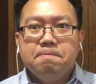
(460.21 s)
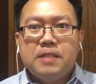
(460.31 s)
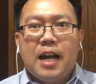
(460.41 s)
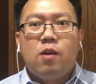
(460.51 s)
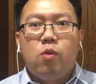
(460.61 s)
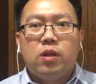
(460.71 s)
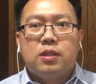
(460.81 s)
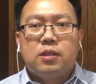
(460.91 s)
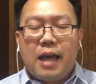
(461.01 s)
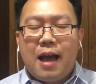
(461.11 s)
当然，我
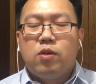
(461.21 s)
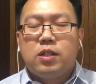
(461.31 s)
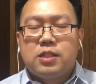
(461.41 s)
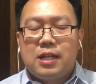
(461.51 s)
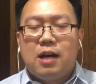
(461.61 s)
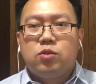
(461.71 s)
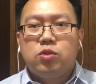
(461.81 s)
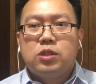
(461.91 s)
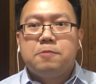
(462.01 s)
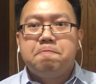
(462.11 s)
看过知道，
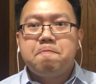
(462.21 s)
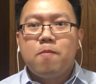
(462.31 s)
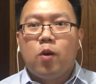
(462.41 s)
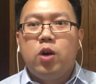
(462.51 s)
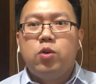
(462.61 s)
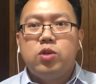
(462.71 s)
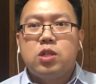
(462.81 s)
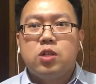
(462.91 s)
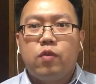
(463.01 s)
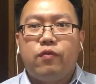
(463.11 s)
都我有预
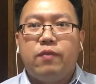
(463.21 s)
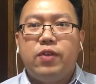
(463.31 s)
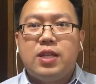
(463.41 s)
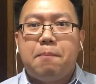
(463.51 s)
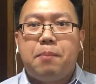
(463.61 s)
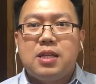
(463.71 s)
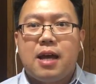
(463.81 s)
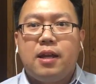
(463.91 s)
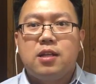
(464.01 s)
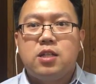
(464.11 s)
测说非非常悲
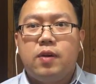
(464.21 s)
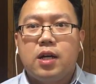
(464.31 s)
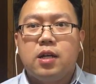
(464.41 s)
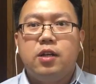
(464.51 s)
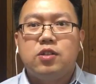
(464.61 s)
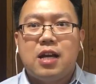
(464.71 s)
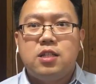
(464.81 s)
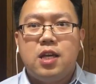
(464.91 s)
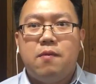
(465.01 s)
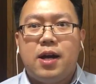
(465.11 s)
惨的一个情况，可能有
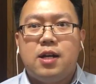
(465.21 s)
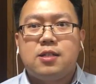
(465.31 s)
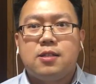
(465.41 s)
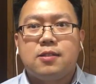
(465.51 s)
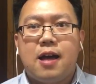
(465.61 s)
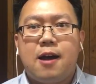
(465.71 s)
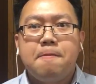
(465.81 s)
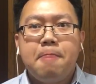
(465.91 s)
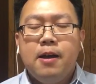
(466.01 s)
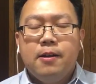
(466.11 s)
上千万人死伤。
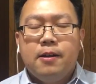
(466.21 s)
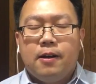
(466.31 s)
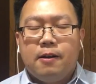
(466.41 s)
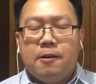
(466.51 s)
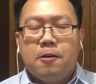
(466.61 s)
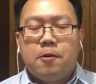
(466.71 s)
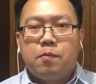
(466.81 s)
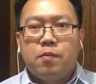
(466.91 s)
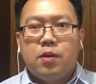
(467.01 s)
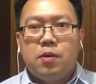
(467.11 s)
哦，
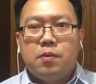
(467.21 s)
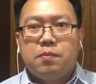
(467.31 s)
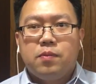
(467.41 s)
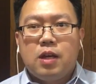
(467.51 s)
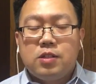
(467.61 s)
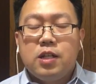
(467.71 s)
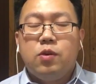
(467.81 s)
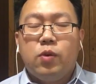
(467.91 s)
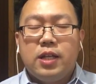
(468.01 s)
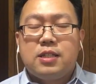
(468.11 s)
到这
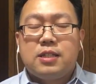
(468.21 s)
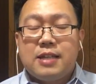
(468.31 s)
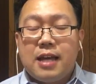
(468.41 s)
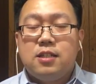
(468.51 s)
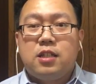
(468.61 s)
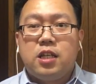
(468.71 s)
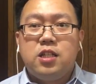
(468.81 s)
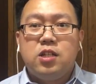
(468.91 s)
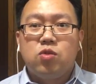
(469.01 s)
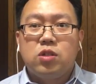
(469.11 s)
里我也再次提
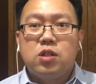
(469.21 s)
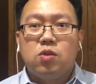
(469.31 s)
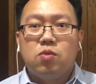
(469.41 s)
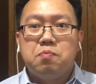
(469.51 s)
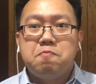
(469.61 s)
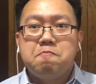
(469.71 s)
醒说，这种